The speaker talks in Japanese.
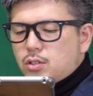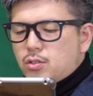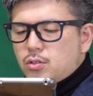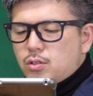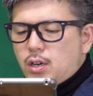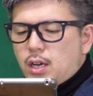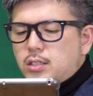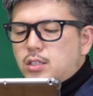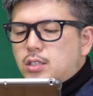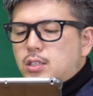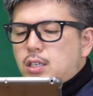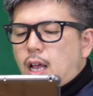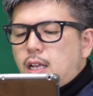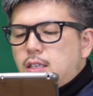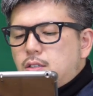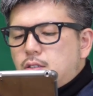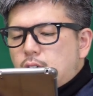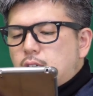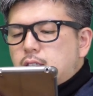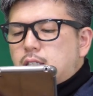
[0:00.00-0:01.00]
じゅうはち、さ
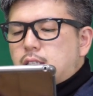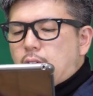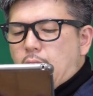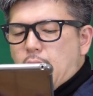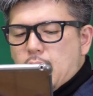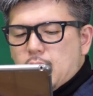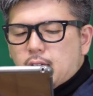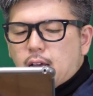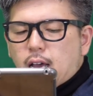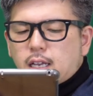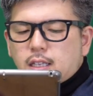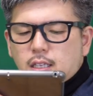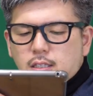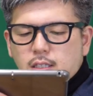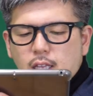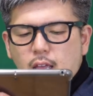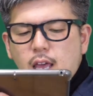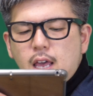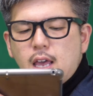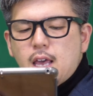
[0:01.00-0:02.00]
んじゅうがさんかいです
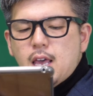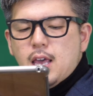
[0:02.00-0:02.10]
ね。